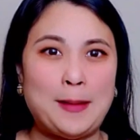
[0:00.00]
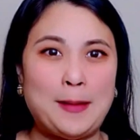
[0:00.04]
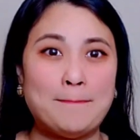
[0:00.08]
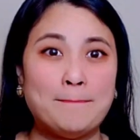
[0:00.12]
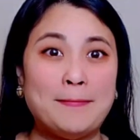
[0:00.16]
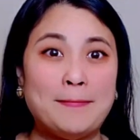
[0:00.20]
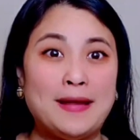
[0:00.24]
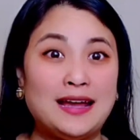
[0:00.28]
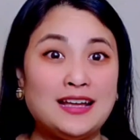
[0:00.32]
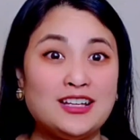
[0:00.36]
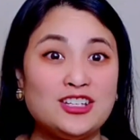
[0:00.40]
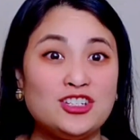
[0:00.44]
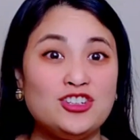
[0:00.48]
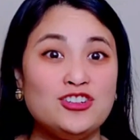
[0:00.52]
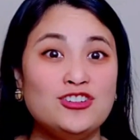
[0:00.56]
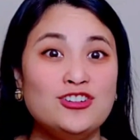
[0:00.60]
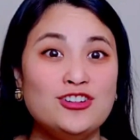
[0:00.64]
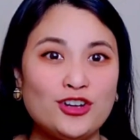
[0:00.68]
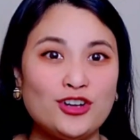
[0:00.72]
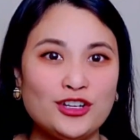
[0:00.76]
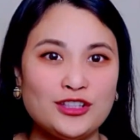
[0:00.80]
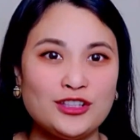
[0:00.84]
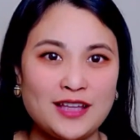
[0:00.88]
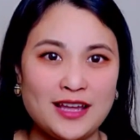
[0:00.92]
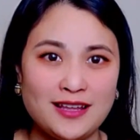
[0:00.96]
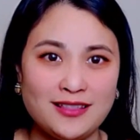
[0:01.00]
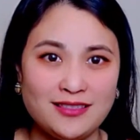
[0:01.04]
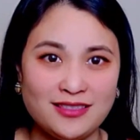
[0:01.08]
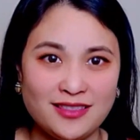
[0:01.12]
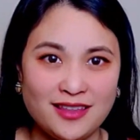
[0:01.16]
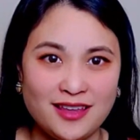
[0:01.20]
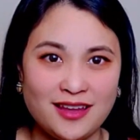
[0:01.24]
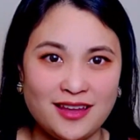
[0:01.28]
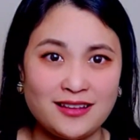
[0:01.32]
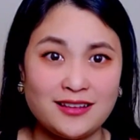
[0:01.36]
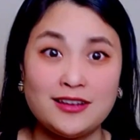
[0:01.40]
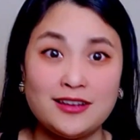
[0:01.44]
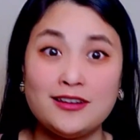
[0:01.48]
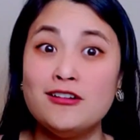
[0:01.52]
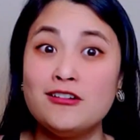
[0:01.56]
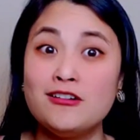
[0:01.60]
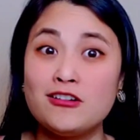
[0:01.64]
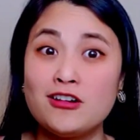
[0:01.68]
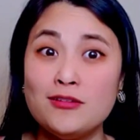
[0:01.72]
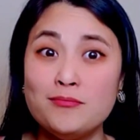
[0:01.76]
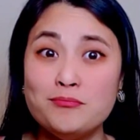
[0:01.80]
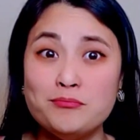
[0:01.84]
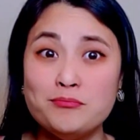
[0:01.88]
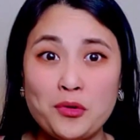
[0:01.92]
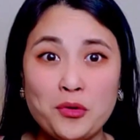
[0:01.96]
mà chưa có thấy tiền thì đừng
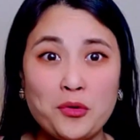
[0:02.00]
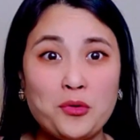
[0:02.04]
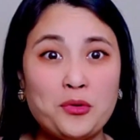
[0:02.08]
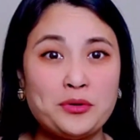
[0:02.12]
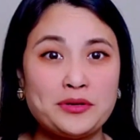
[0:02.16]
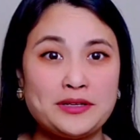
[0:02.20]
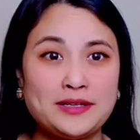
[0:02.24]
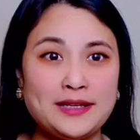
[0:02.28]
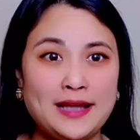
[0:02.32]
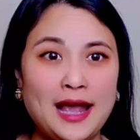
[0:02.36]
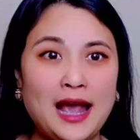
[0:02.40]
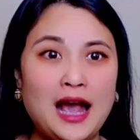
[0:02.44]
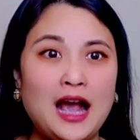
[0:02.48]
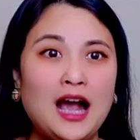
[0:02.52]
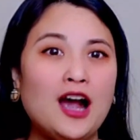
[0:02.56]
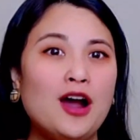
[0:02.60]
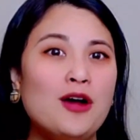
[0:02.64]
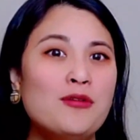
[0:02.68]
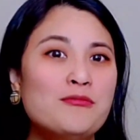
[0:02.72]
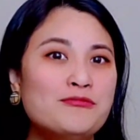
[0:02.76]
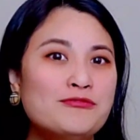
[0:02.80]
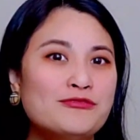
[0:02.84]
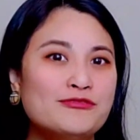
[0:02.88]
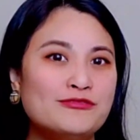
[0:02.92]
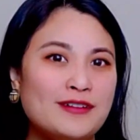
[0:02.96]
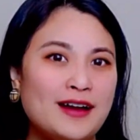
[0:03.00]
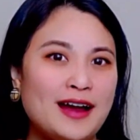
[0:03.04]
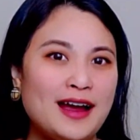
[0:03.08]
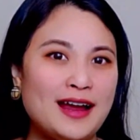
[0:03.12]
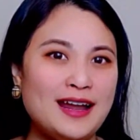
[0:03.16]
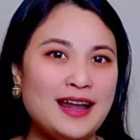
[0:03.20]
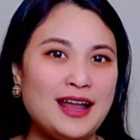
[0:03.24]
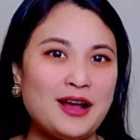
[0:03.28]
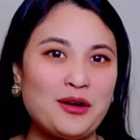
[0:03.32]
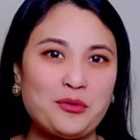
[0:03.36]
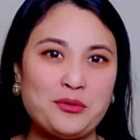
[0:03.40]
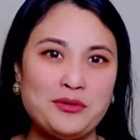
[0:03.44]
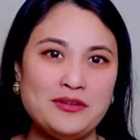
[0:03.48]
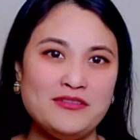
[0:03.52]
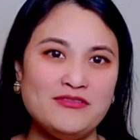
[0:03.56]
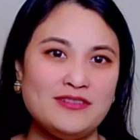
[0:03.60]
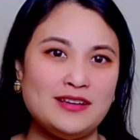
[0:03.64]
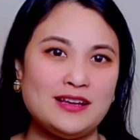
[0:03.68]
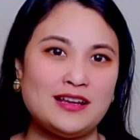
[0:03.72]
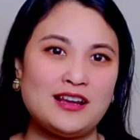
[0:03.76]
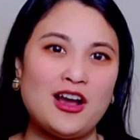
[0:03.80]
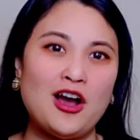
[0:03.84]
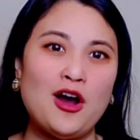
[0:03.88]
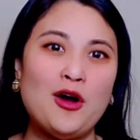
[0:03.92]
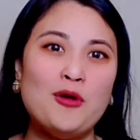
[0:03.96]
có buồn nha không phải là quý
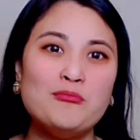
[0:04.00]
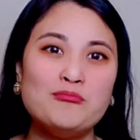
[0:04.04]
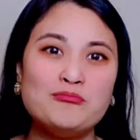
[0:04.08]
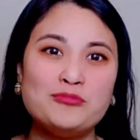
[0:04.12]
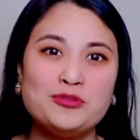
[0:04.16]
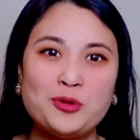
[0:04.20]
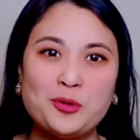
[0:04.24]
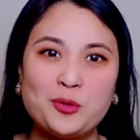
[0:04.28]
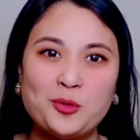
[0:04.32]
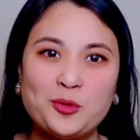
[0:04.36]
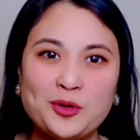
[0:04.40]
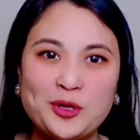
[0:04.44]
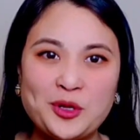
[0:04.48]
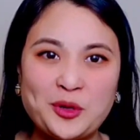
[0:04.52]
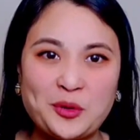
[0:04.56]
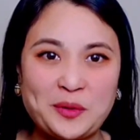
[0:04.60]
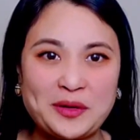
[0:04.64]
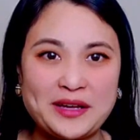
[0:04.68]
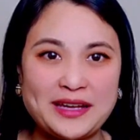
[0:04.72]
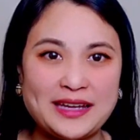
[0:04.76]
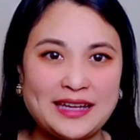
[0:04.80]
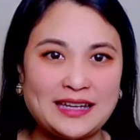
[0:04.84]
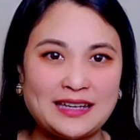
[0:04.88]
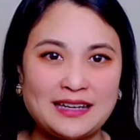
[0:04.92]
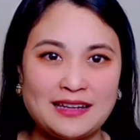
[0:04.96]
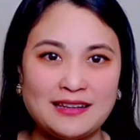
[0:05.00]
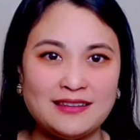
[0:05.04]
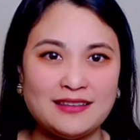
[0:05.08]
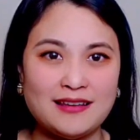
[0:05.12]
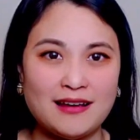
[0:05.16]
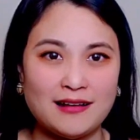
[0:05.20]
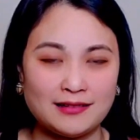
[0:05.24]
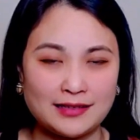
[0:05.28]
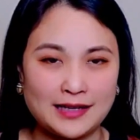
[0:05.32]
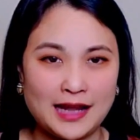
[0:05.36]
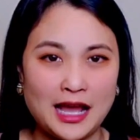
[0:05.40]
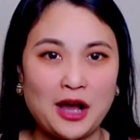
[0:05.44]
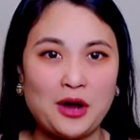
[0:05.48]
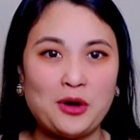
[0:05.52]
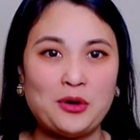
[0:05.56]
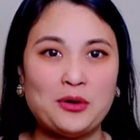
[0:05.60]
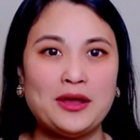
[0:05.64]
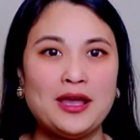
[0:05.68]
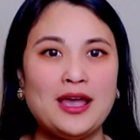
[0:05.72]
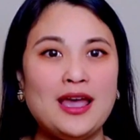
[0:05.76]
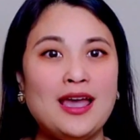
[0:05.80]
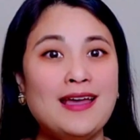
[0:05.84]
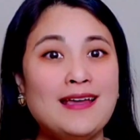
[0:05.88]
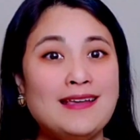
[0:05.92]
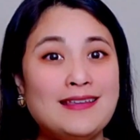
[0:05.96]
vị không đủ điều kiện để nhận
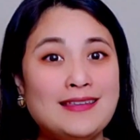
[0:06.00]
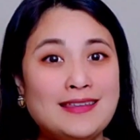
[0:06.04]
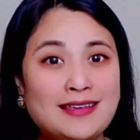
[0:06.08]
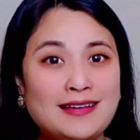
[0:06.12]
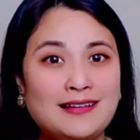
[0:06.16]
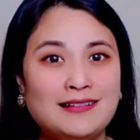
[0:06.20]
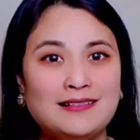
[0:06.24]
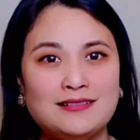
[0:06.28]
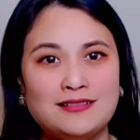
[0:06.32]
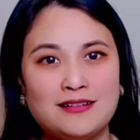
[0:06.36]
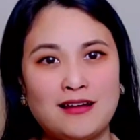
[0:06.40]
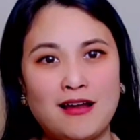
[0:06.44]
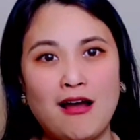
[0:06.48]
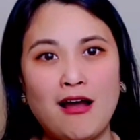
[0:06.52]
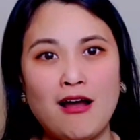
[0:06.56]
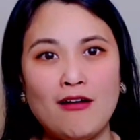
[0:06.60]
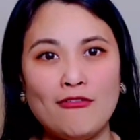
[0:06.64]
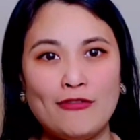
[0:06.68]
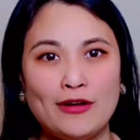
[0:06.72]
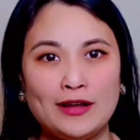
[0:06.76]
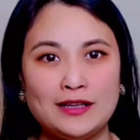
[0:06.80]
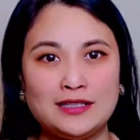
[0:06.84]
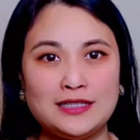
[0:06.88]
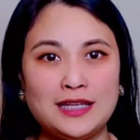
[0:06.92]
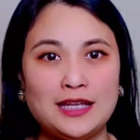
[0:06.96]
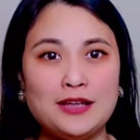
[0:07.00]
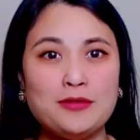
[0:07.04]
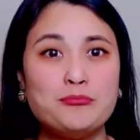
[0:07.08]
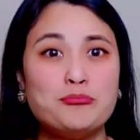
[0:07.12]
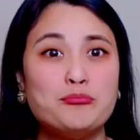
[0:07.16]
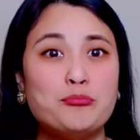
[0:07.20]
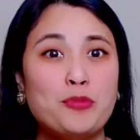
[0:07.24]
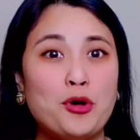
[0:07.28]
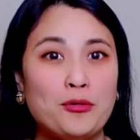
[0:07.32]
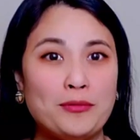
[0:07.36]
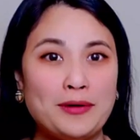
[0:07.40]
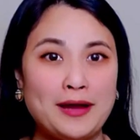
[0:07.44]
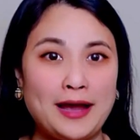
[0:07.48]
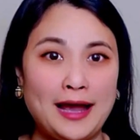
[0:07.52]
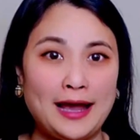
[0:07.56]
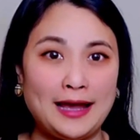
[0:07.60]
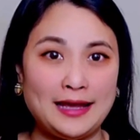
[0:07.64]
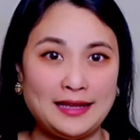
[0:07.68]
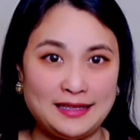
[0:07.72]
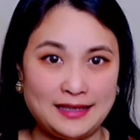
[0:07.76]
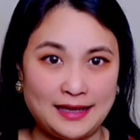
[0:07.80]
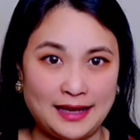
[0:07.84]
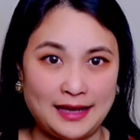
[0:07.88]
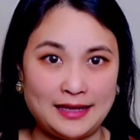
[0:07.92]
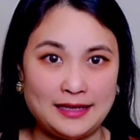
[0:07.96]
đâu nhưng nó phải take một hai
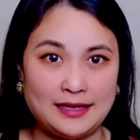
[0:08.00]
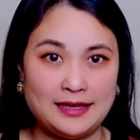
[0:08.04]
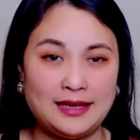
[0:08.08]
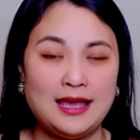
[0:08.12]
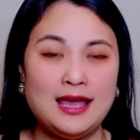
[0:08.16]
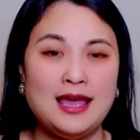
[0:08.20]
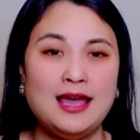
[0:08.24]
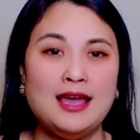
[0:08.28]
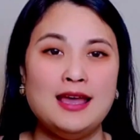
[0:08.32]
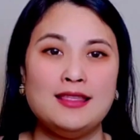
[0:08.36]
2 ngày.